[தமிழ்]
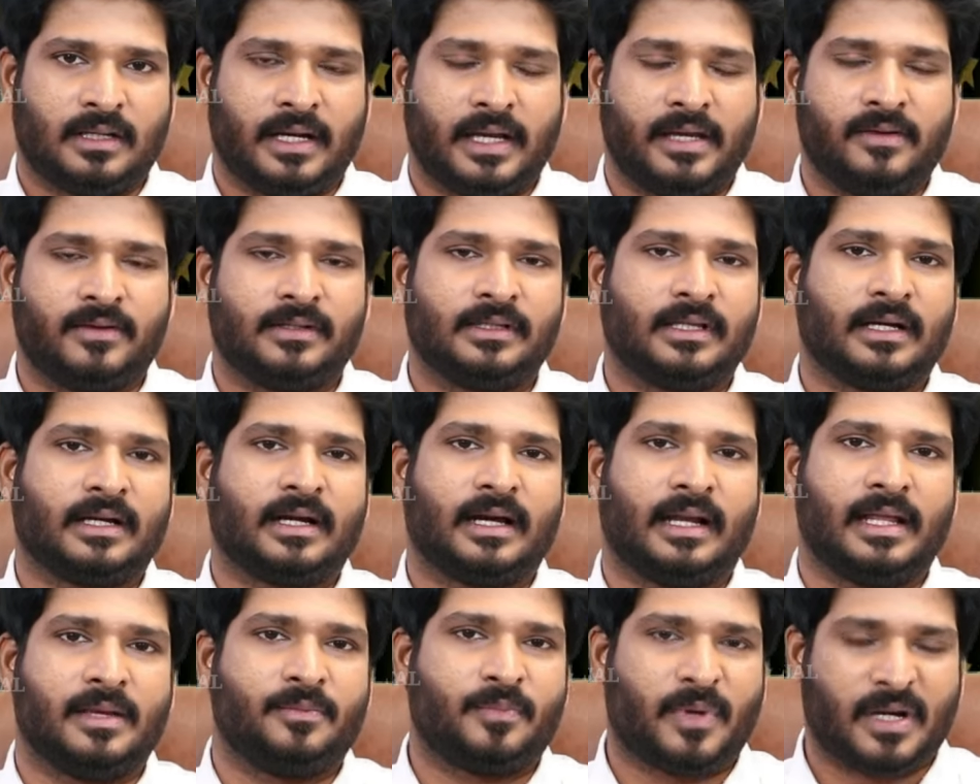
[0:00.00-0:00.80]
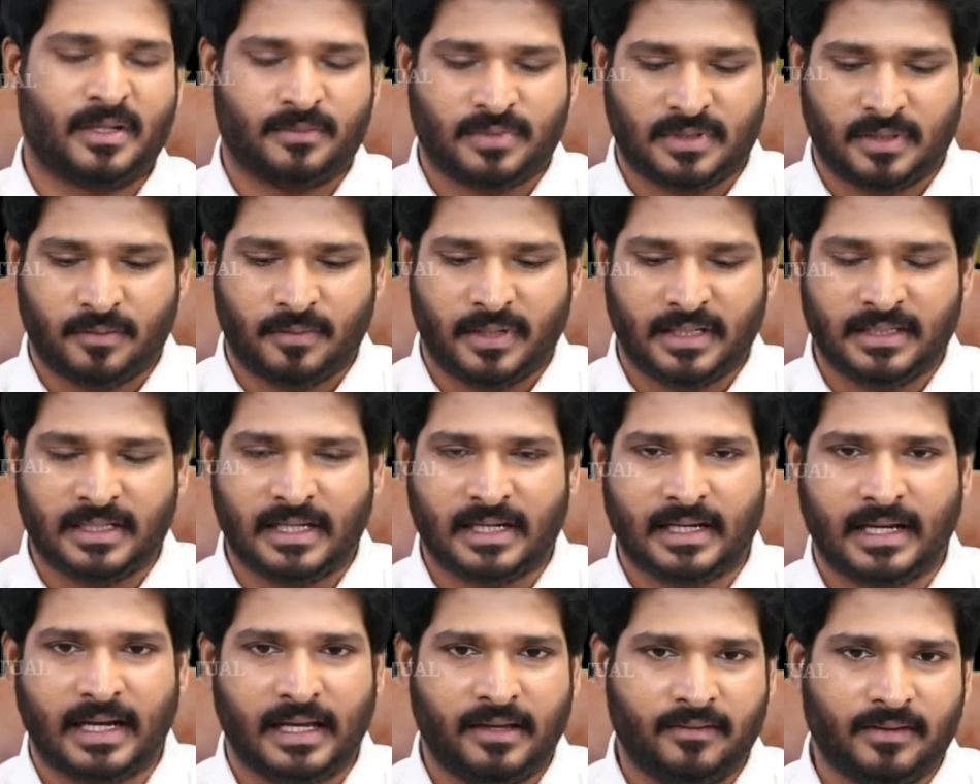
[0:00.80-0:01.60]
கைவந்த கலை பணம்
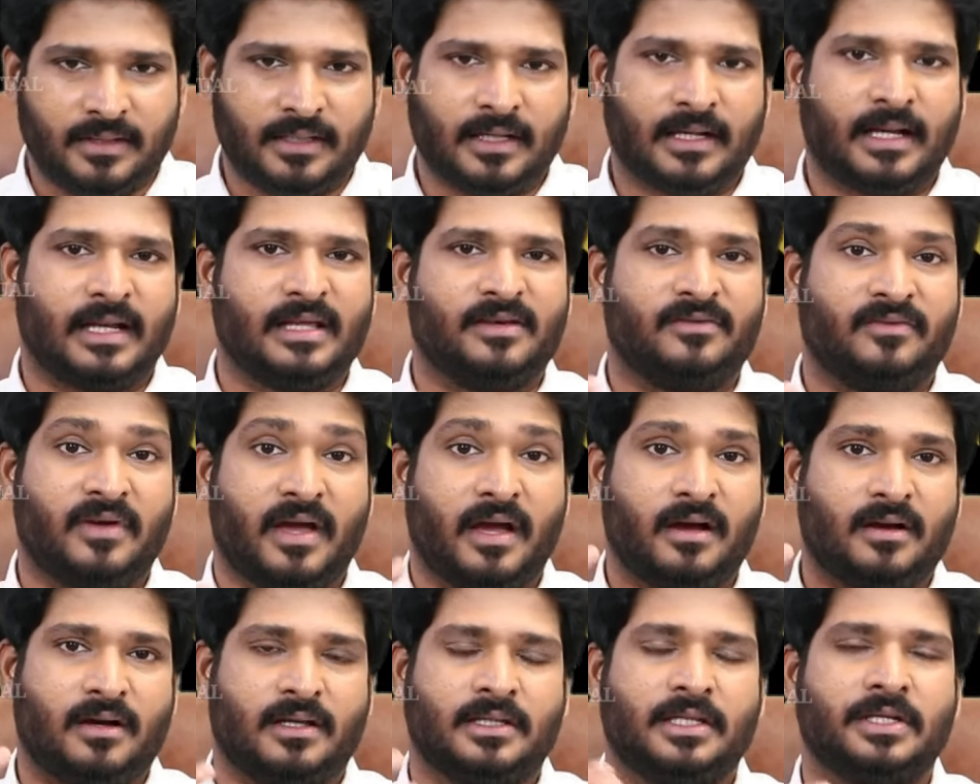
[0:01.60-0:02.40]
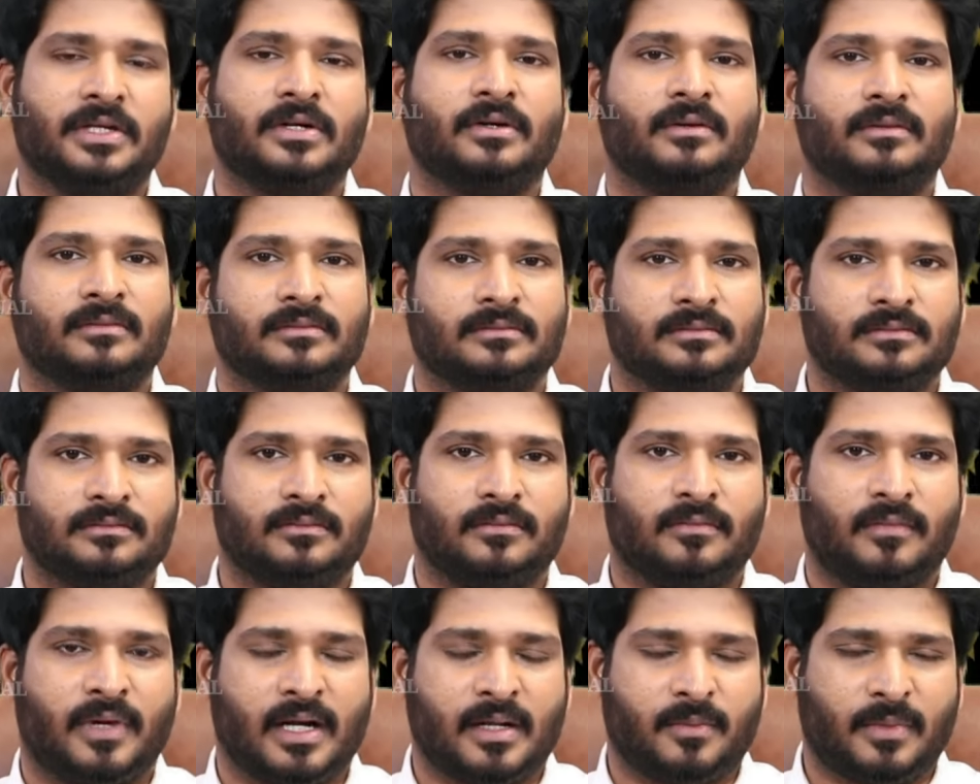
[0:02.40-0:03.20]
சம்பாதிக்கலாம் கைவந்த கலை வேகம் அதிகம்
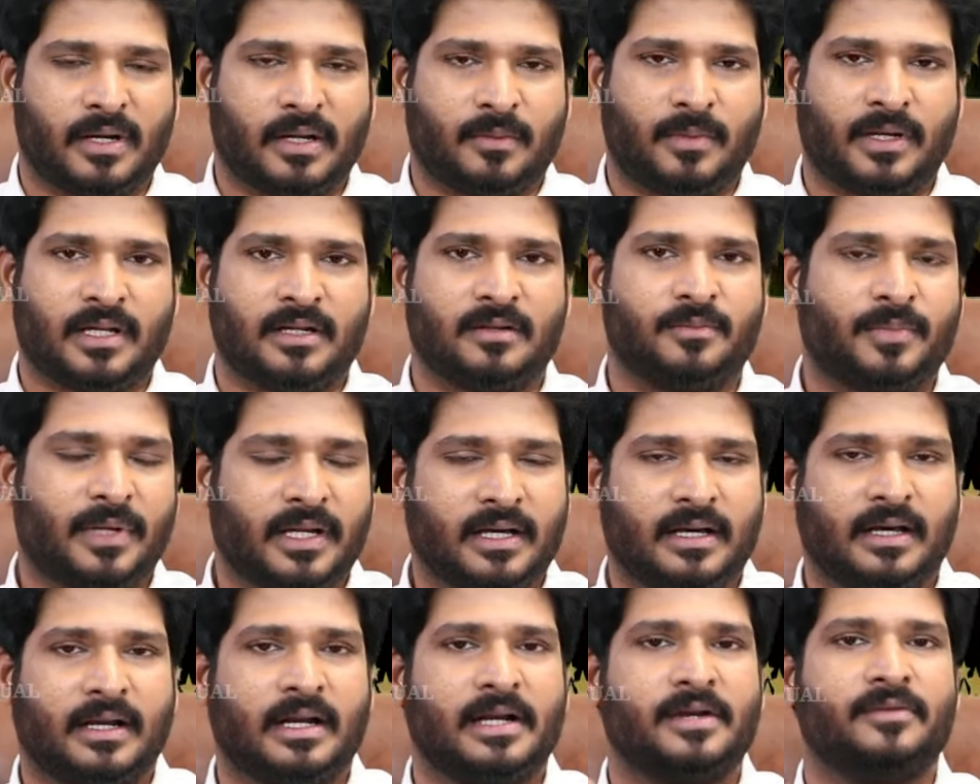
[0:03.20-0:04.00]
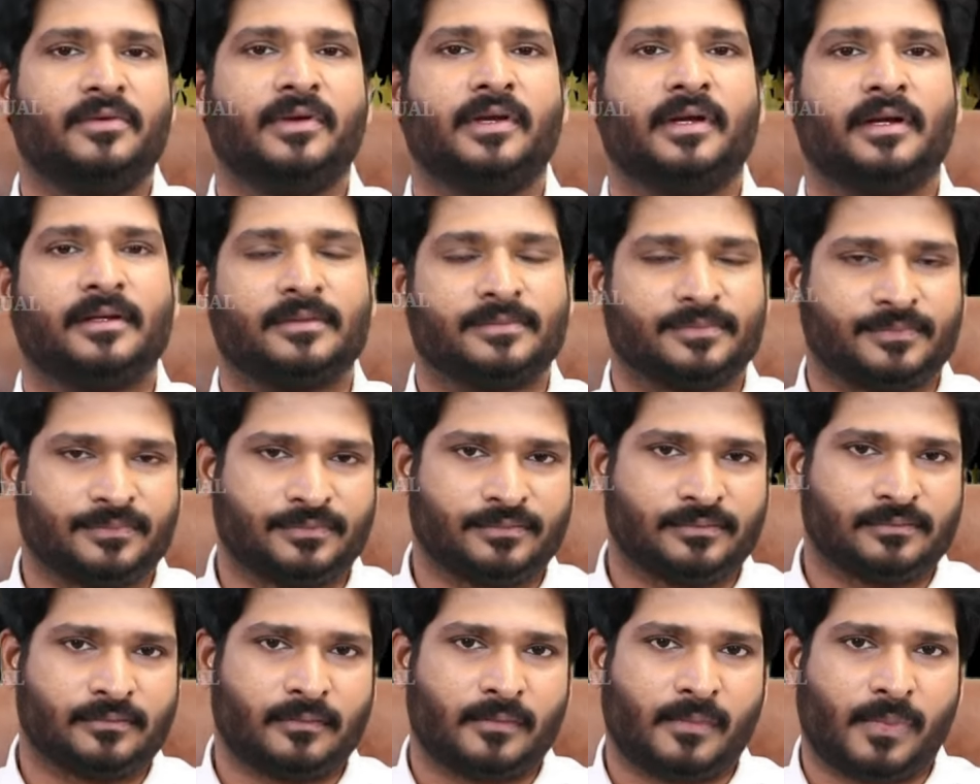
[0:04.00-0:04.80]
மடமட மடன்னு பணக்காரன் ஆகிடுவீங்க
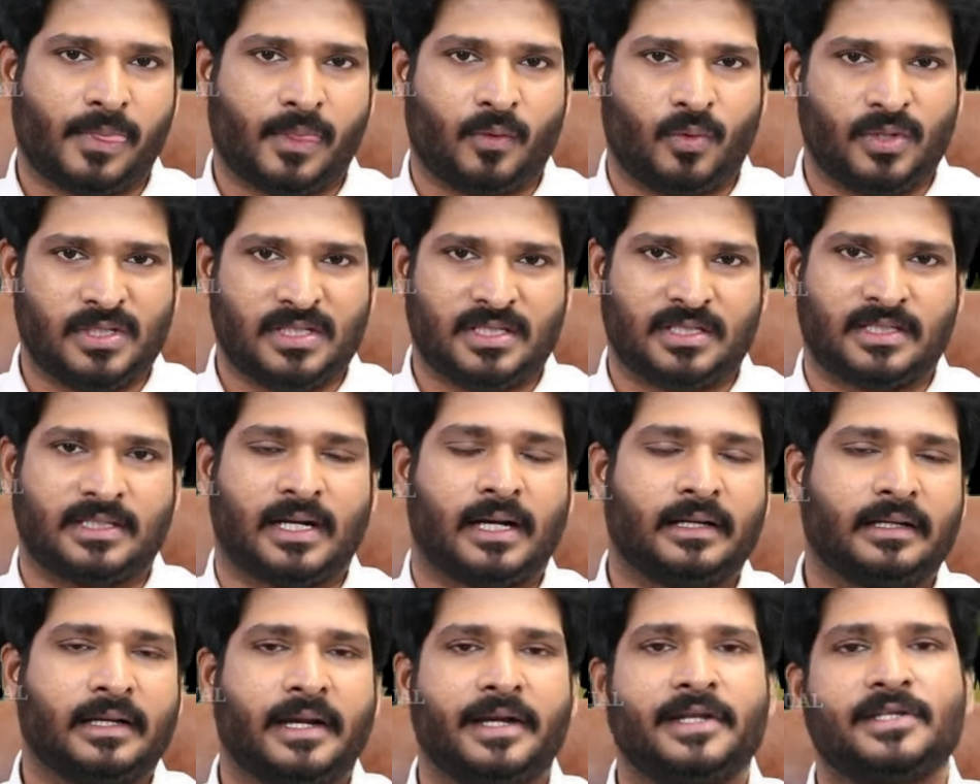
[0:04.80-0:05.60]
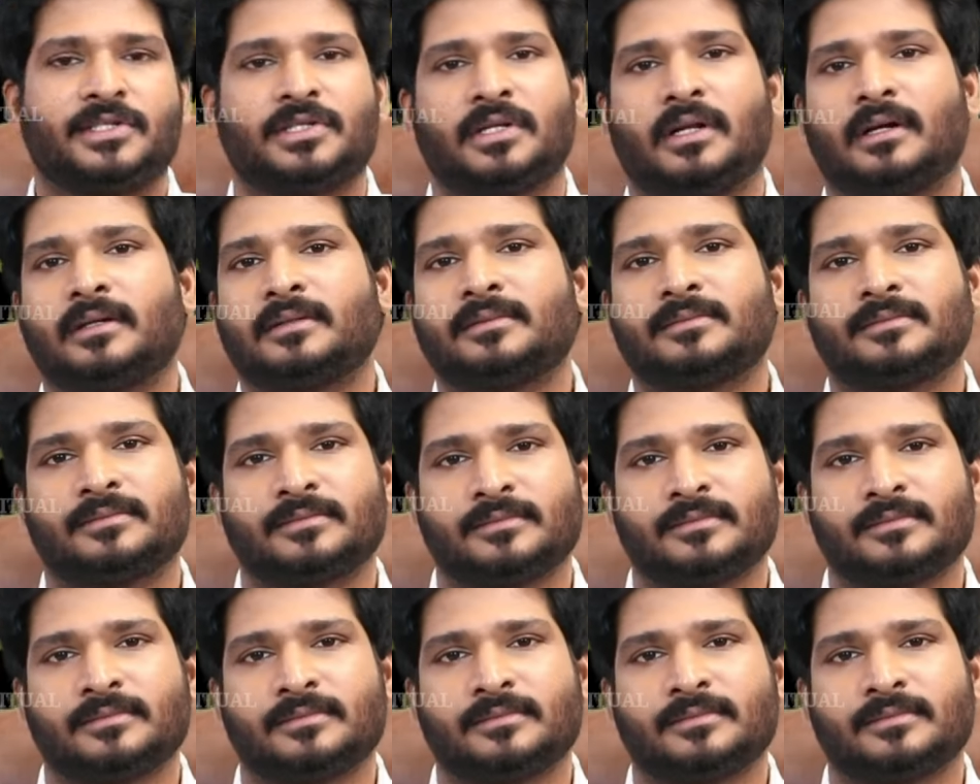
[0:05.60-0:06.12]
ஒன்ஸ் ஸ்டார்ட் ஆகிடுச்சுன்னா